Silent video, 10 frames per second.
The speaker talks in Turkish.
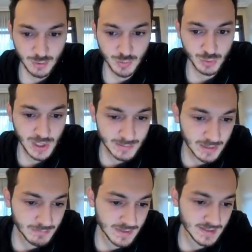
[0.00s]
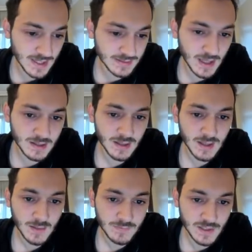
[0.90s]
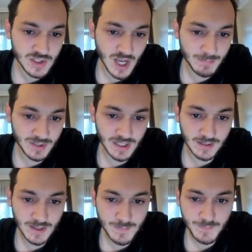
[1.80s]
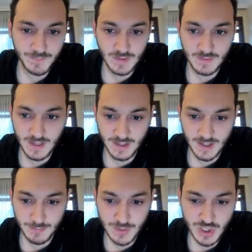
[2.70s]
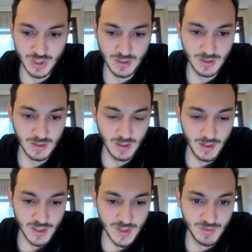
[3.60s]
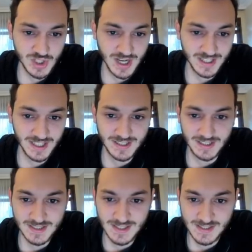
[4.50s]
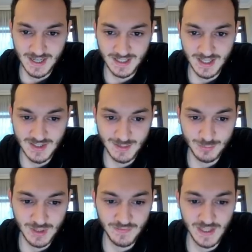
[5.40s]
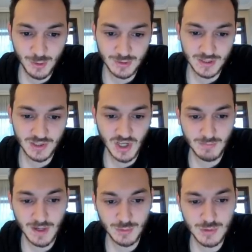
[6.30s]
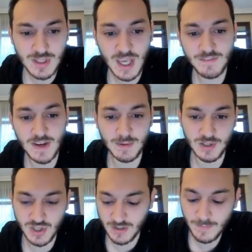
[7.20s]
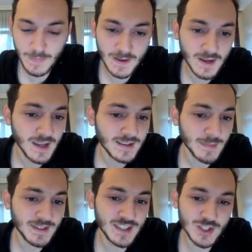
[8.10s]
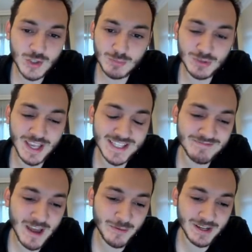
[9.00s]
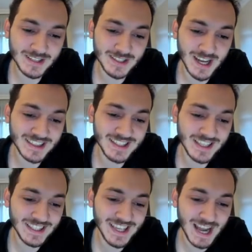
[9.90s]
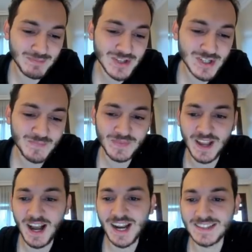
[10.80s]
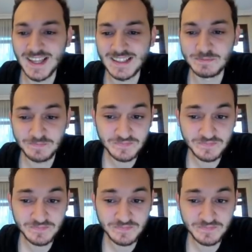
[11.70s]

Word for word: Magnus bunu kabul etmiş zaten. Fil çarpı G7 direkt almış. Şimdi şah g'de alırsanız arkadaşlar burada file 4 alacak Magnus. Keyfine bakacak. Tabi giriş çık buna izin vermemek adına at diye 2 gelmiş. Hakikaten